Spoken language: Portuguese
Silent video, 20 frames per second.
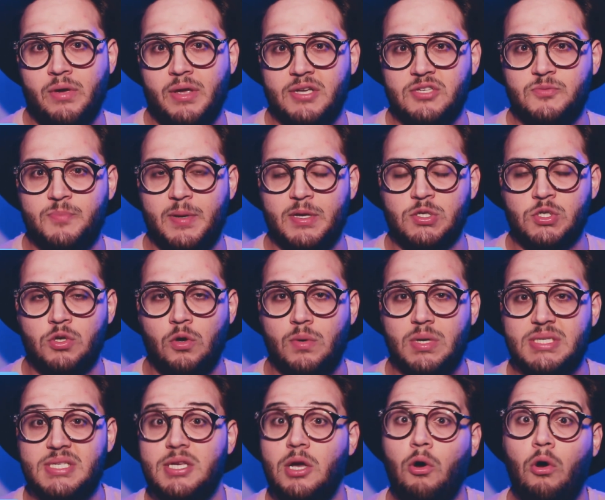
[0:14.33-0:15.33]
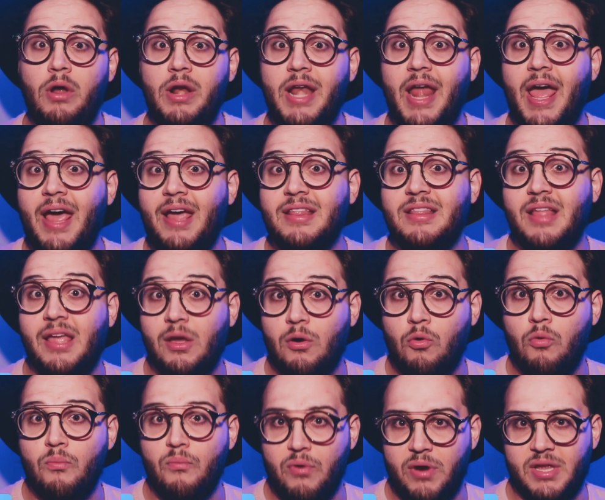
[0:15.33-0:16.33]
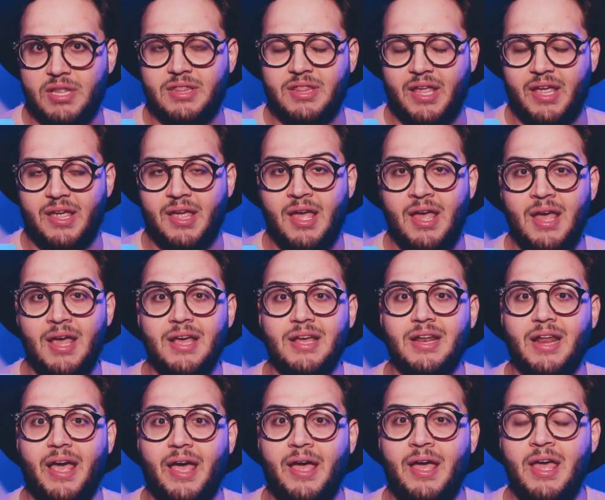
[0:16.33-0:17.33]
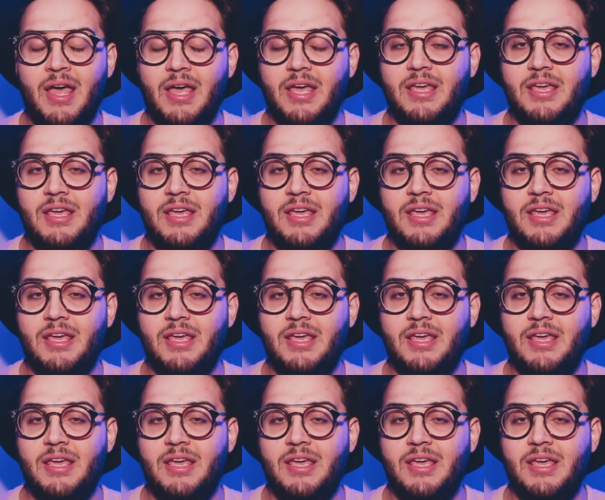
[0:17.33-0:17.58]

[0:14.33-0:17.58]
que as pessoas se conectem com Britney, né?